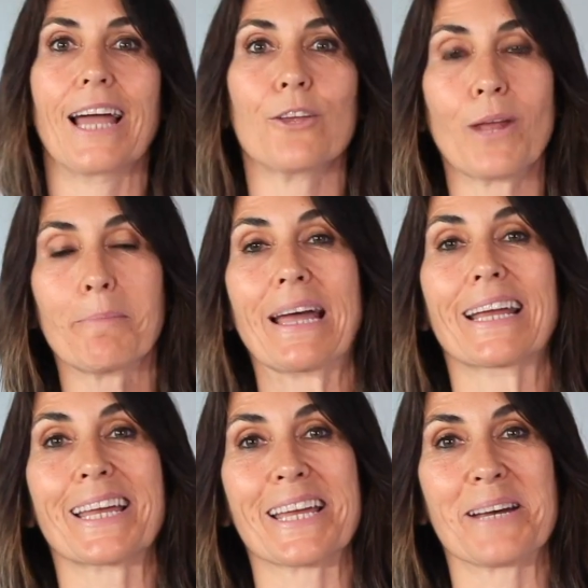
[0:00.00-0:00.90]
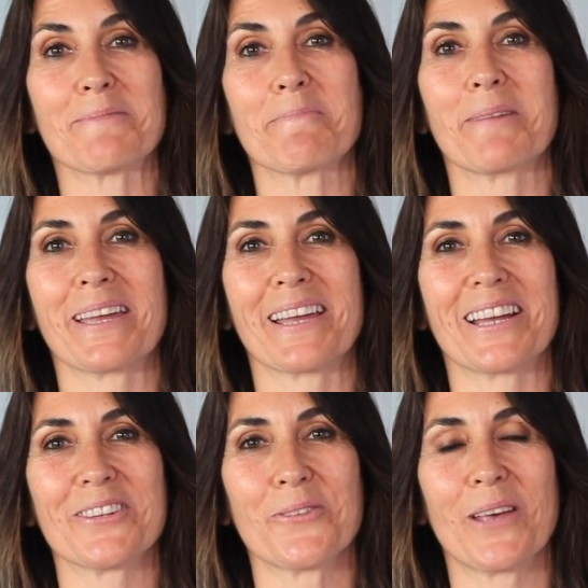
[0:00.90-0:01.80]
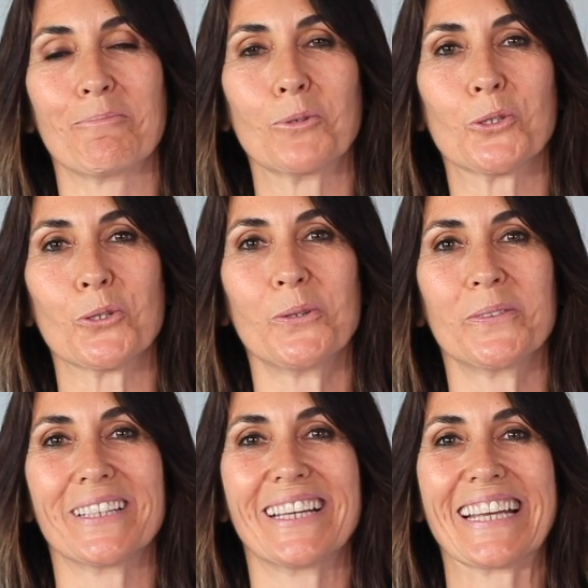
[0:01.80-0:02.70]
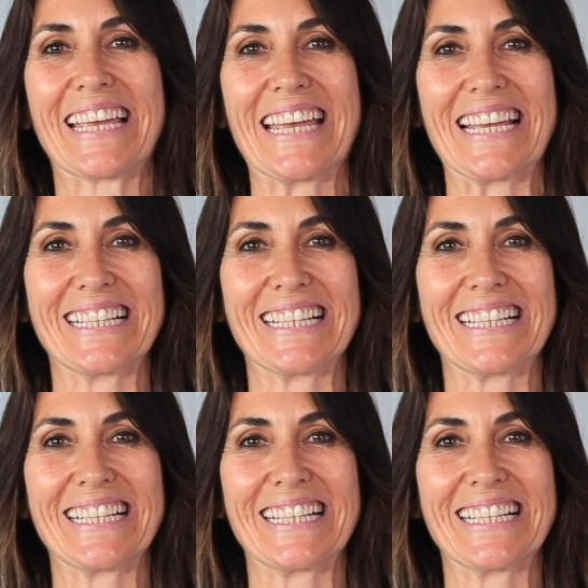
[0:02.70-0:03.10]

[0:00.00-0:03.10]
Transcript: Hay una imagen que a mí me ayuda mucho, que